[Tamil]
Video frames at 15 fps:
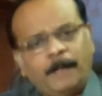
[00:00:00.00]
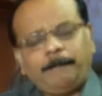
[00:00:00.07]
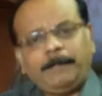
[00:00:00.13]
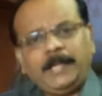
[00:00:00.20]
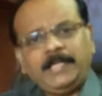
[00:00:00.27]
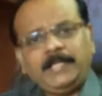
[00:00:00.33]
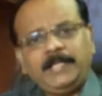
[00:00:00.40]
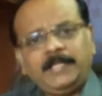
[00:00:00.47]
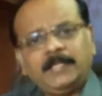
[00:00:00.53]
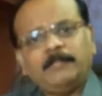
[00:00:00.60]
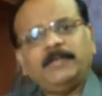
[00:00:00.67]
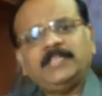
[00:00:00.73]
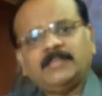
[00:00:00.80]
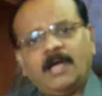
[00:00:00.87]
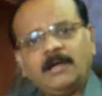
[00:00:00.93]
அப்படி
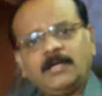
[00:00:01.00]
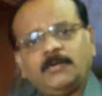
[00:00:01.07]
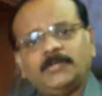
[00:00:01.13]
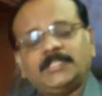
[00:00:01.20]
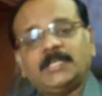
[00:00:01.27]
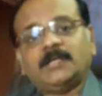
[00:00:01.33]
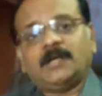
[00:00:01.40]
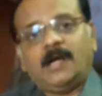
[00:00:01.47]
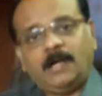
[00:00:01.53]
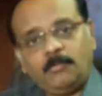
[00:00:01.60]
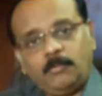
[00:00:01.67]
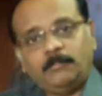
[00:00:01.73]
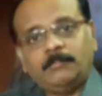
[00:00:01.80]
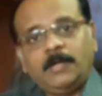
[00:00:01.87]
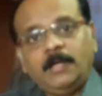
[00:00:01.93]
நம்மை
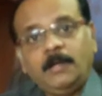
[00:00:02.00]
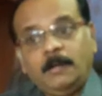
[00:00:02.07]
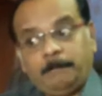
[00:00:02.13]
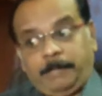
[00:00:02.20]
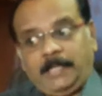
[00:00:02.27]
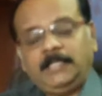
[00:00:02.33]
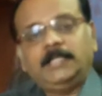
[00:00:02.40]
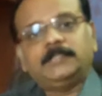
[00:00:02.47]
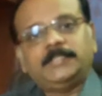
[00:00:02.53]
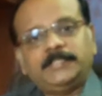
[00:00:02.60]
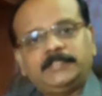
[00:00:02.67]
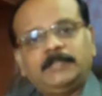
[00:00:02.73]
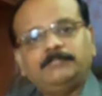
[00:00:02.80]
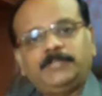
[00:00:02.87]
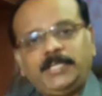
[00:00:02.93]
தாக்குவதற்காகவும் பலர்
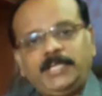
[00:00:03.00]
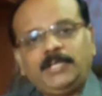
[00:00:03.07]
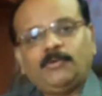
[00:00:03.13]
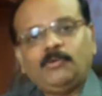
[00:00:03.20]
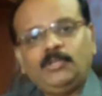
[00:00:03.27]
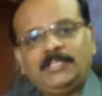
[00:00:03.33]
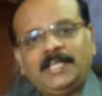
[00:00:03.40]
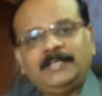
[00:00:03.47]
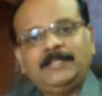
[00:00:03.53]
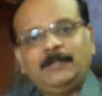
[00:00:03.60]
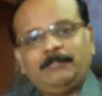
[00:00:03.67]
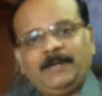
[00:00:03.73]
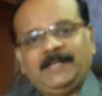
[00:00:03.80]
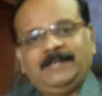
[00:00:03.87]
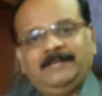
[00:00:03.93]
திட்டம் தீட்டிக் கொண்டுதான்
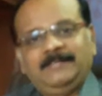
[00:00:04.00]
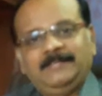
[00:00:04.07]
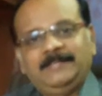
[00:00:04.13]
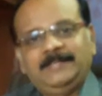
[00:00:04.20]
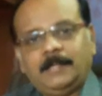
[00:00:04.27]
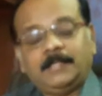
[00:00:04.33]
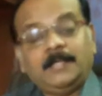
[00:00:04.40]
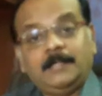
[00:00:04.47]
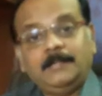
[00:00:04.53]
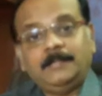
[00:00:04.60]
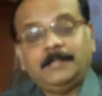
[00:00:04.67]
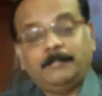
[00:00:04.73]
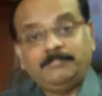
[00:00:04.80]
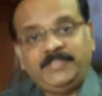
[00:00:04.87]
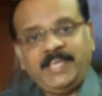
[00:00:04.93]
இருப்பார்கள் ஆனால்
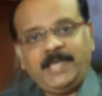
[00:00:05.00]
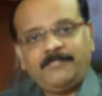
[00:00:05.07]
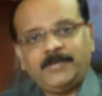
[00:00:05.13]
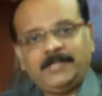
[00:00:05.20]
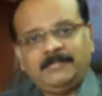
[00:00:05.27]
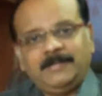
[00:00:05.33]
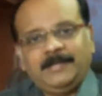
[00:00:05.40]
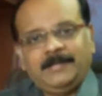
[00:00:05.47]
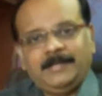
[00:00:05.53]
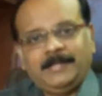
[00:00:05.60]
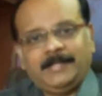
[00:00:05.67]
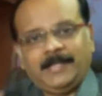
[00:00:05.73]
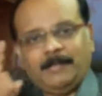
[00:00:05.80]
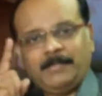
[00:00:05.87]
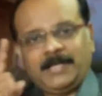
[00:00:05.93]
நம் தேவன்
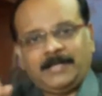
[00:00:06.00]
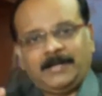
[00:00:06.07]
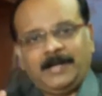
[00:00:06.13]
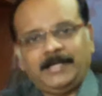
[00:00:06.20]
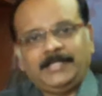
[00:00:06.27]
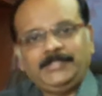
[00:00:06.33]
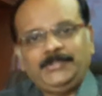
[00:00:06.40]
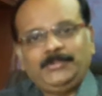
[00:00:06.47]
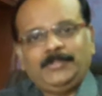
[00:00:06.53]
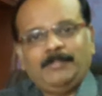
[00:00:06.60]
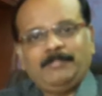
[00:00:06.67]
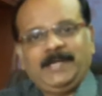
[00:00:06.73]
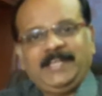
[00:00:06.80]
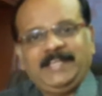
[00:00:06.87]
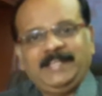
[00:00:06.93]
நமக்காக
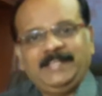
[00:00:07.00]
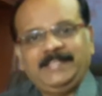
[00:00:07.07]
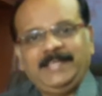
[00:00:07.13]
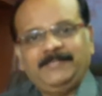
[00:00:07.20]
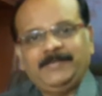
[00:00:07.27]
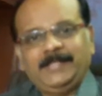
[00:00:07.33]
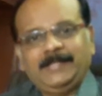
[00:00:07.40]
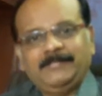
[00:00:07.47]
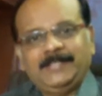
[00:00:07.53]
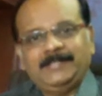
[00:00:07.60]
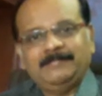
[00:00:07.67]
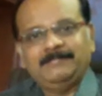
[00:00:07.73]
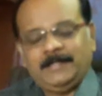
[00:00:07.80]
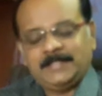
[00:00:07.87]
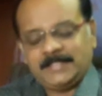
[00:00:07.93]
யுத்தம் பண்ணுகிற தேவன்
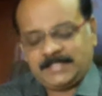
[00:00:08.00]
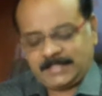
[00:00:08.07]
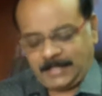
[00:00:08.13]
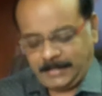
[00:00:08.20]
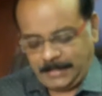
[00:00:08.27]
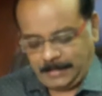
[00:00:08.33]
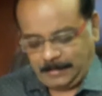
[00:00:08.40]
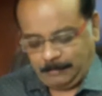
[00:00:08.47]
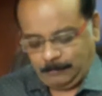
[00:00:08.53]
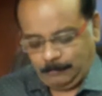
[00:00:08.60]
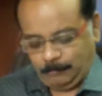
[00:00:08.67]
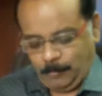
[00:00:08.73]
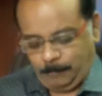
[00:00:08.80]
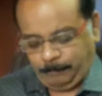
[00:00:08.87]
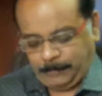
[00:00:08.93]
சங்கீதம்
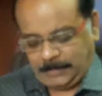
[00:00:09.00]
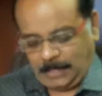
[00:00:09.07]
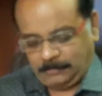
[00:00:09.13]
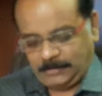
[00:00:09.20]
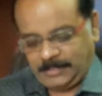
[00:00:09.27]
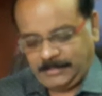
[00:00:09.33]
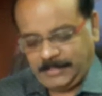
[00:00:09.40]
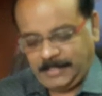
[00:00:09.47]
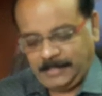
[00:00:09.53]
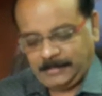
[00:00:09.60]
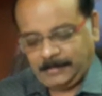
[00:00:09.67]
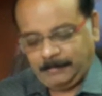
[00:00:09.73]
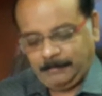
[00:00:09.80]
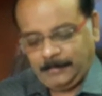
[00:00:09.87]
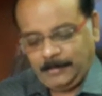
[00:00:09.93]
முப்பதாவது
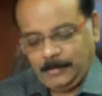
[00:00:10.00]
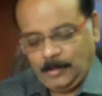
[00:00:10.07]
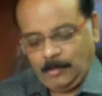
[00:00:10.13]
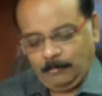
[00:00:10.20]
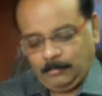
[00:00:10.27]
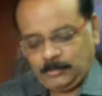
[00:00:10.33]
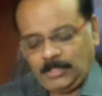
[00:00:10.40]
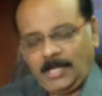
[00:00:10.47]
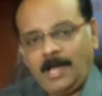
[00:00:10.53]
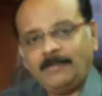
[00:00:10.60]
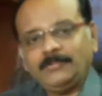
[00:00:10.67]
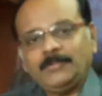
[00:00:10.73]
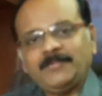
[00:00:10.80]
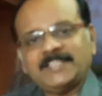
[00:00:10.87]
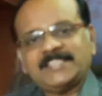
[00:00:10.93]
அதிகாரம்
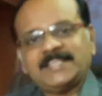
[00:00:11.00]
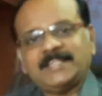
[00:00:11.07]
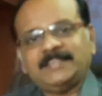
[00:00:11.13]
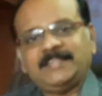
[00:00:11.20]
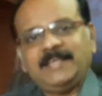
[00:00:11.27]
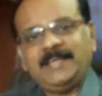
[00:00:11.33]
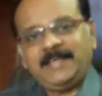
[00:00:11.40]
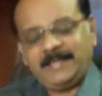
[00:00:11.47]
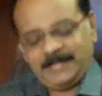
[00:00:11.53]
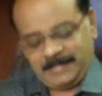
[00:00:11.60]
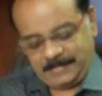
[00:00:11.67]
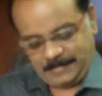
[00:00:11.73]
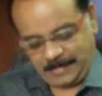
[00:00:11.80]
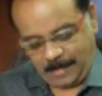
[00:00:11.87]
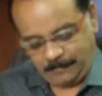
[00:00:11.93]
முதலாவது வசனத்திலே
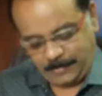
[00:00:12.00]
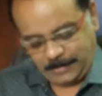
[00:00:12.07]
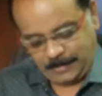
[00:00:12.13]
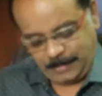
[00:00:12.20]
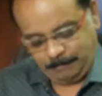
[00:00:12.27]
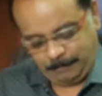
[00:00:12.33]
தாவிது